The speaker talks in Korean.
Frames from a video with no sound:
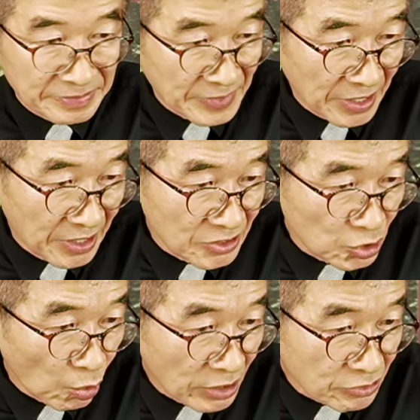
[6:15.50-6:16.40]
예,
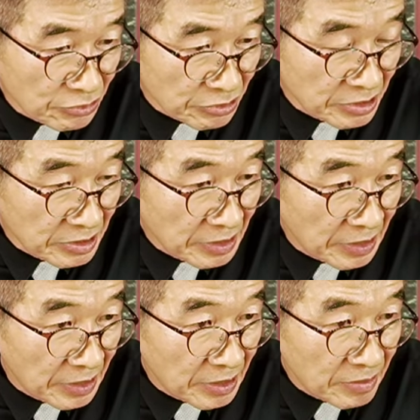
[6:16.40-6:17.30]
소화수술은
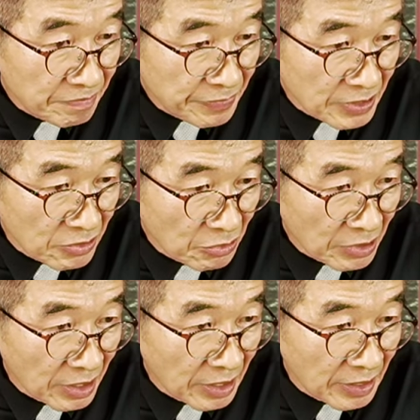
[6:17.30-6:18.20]

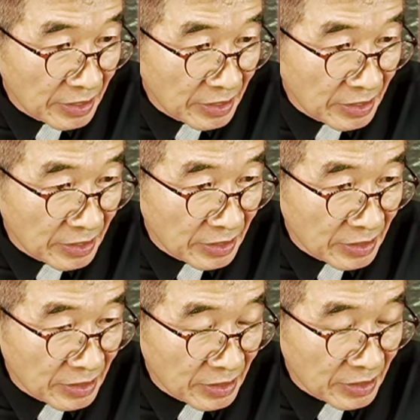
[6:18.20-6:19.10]
빈도가
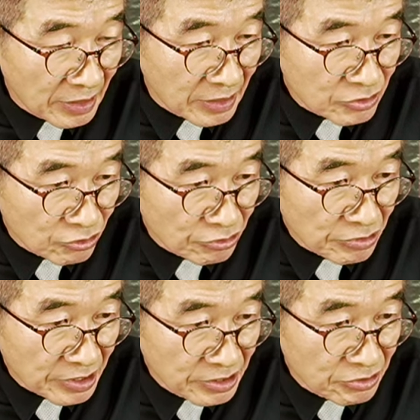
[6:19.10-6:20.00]

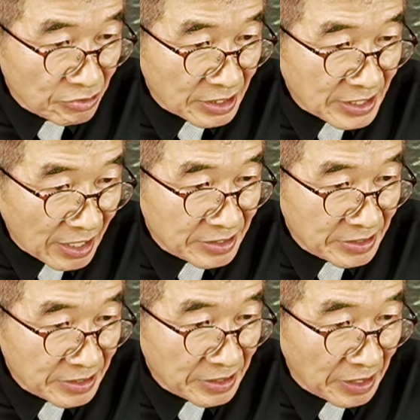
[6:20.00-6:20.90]
수술 건수가
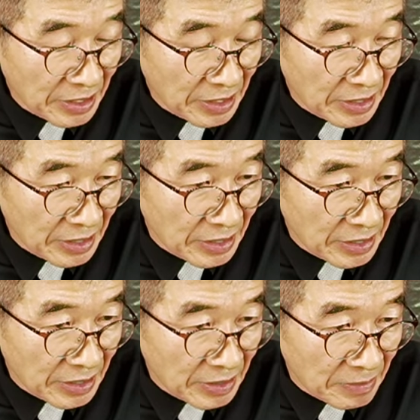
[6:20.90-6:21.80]
작으니까
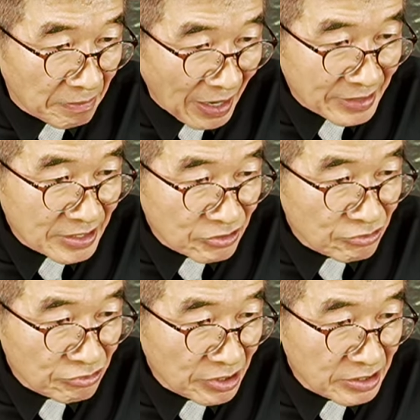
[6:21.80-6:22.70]
많이
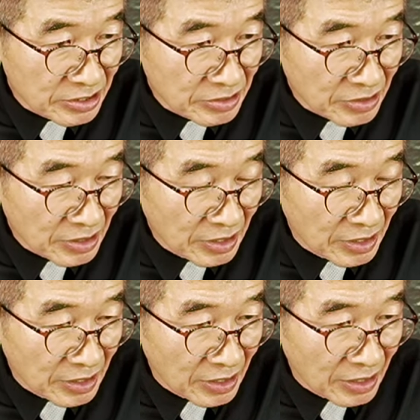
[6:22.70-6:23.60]
수술해서
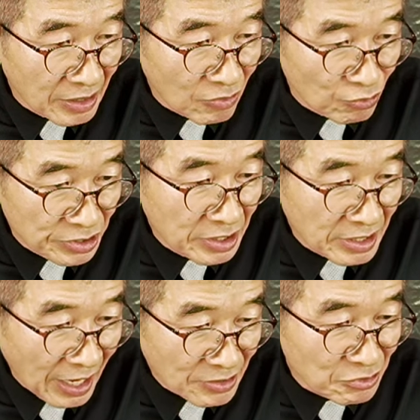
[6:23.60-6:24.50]
운영을
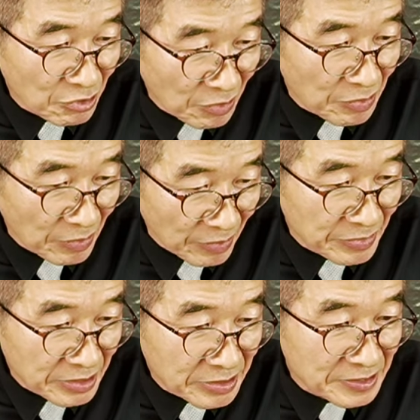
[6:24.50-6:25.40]
할 수가
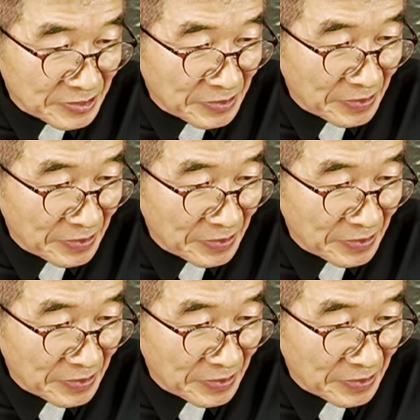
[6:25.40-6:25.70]
없는 거죠.